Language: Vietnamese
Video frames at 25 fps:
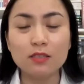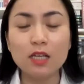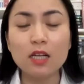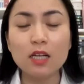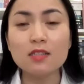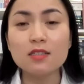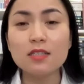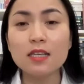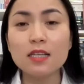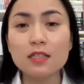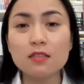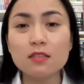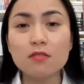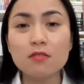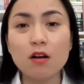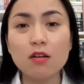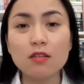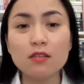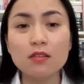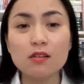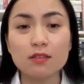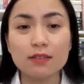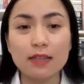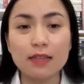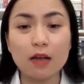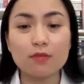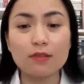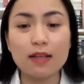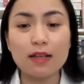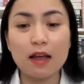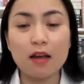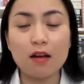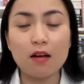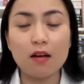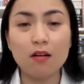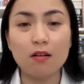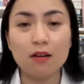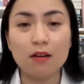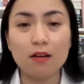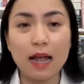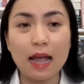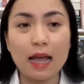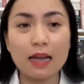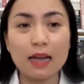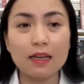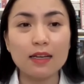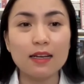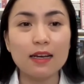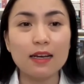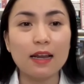chất dinh dưỡng được tạo ra ở
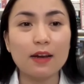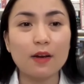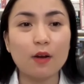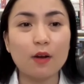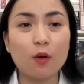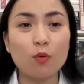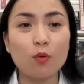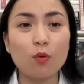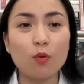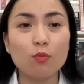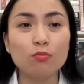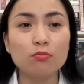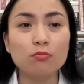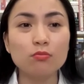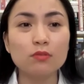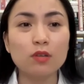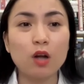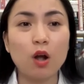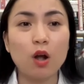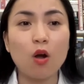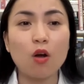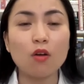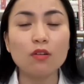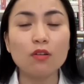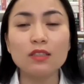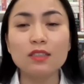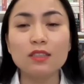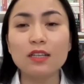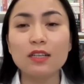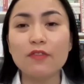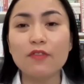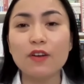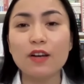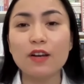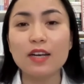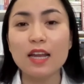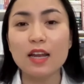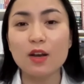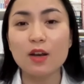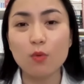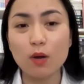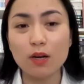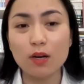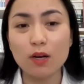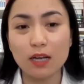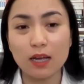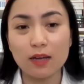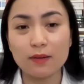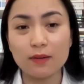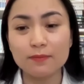gan ấy là nó cũng có những cái vấn đề
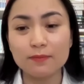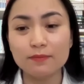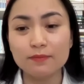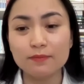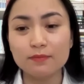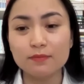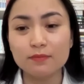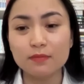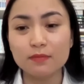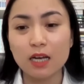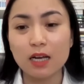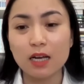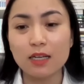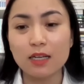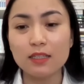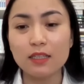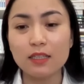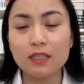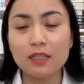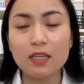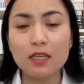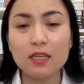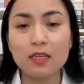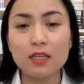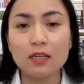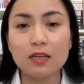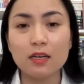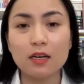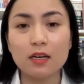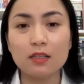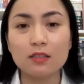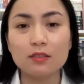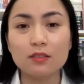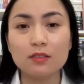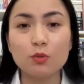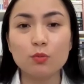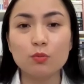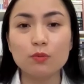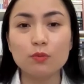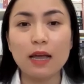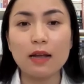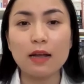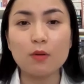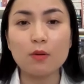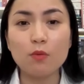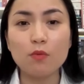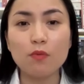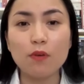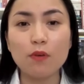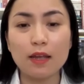luôn ha đấy thế thì uh, chúng
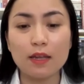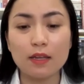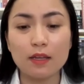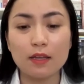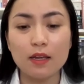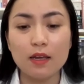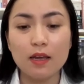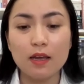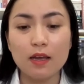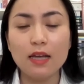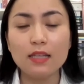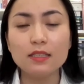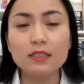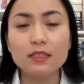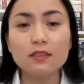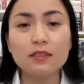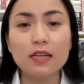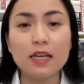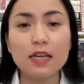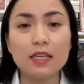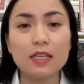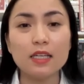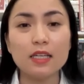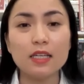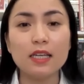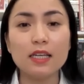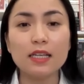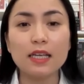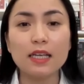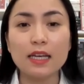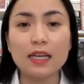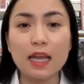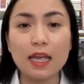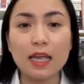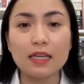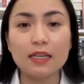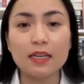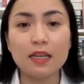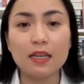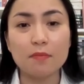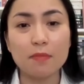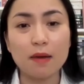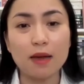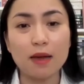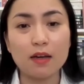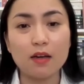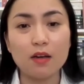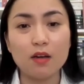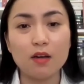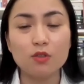ta cũng phải hết sức để ý đến cái này để
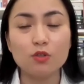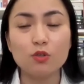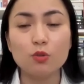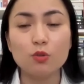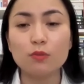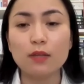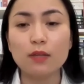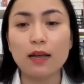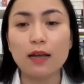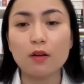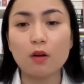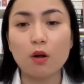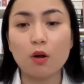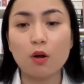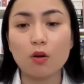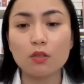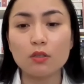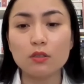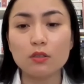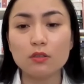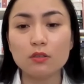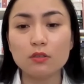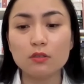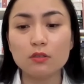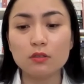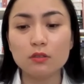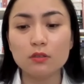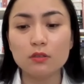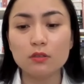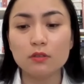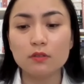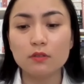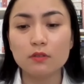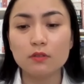mà chúng ta có những